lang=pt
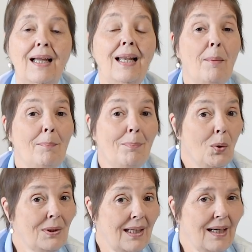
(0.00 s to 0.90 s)
ela
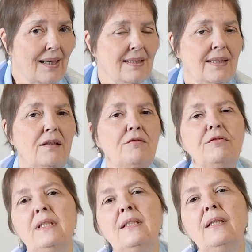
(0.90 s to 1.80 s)
poderá ser
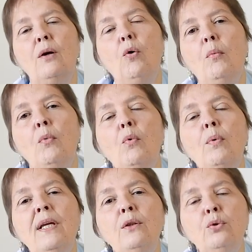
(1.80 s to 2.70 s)
vista como
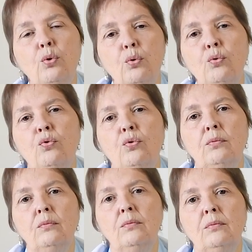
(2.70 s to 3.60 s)
um intruso.
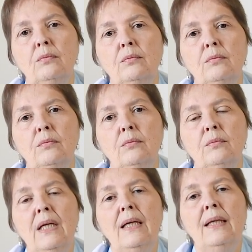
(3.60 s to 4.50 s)

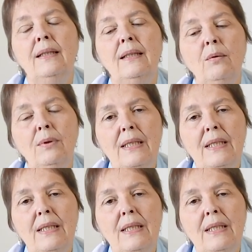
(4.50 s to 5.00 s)
Então,